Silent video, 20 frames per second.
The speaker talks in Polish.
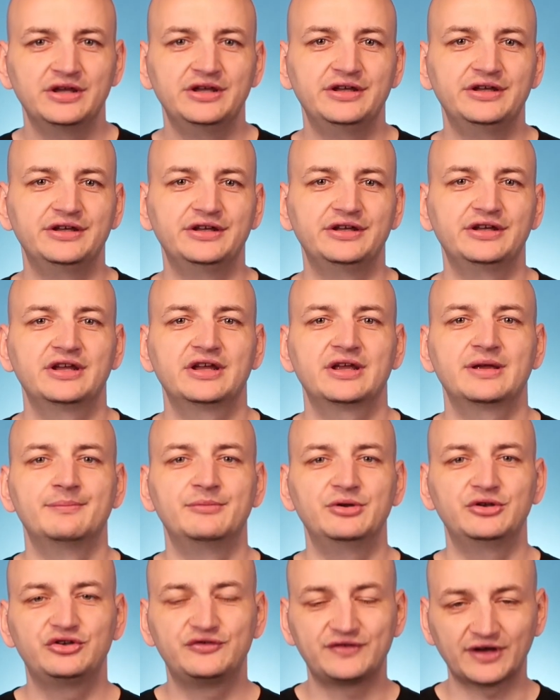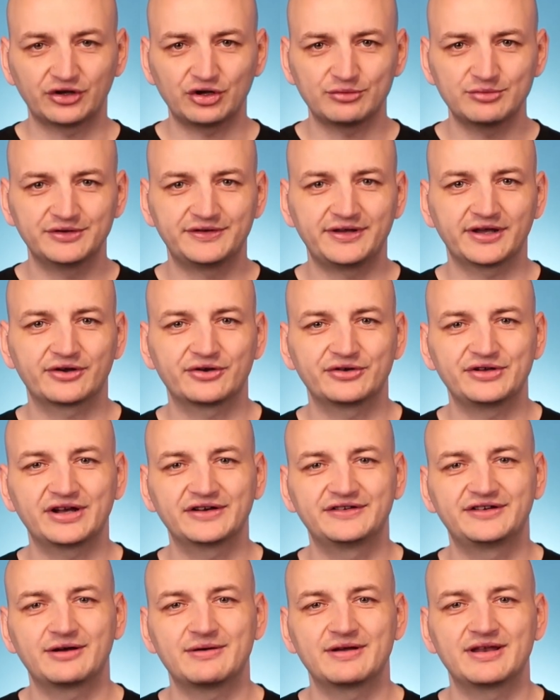i być świadomym tego, jak
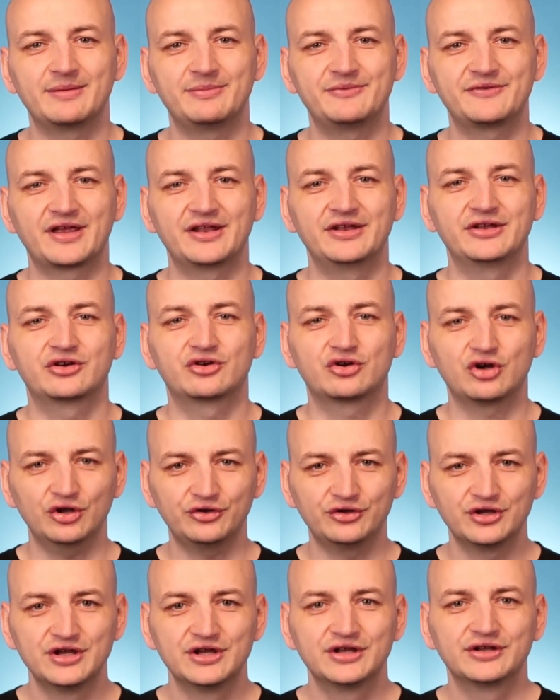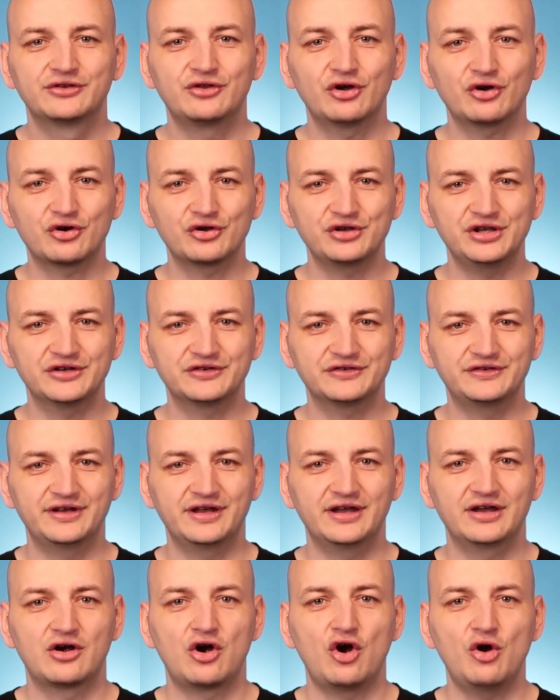działa napisany kod, to
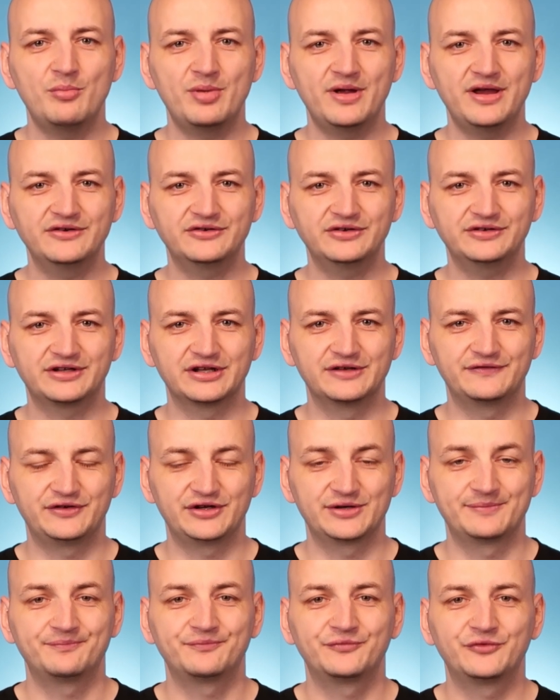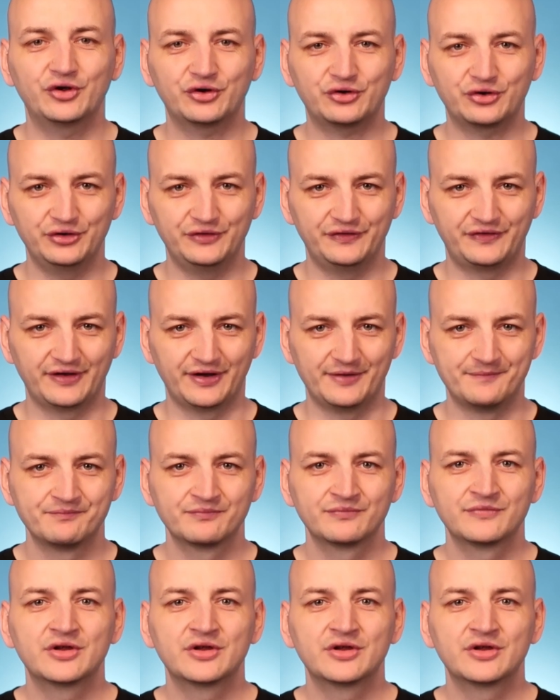koniecznie obejrzyj ten film do końca.